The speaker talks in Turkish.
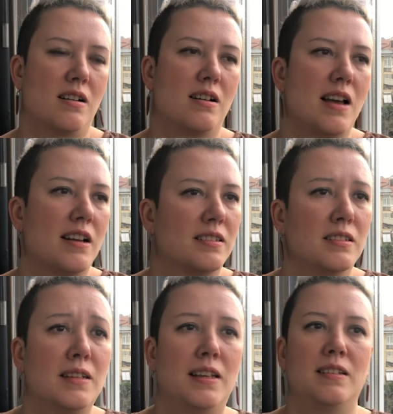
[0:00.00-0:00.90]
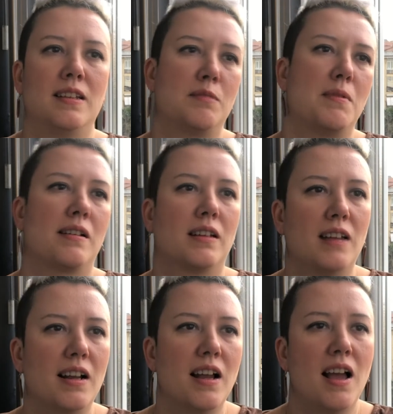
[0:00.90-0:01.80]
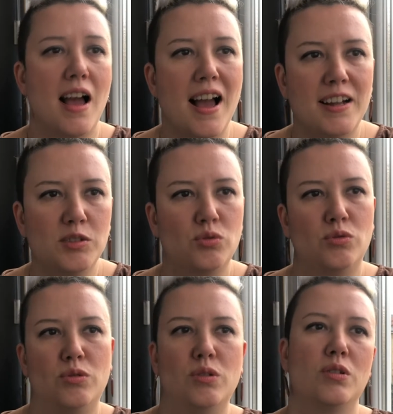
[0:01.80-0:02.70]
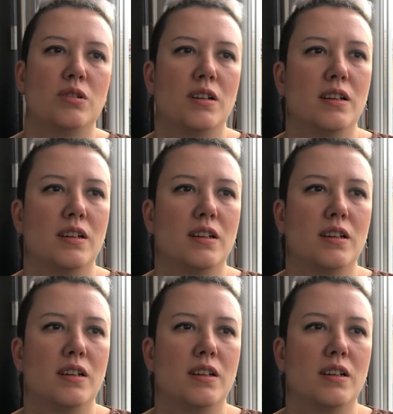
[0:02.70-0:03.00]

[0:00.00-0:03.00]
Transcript: hayatını tehdit etmeye kadar her türlü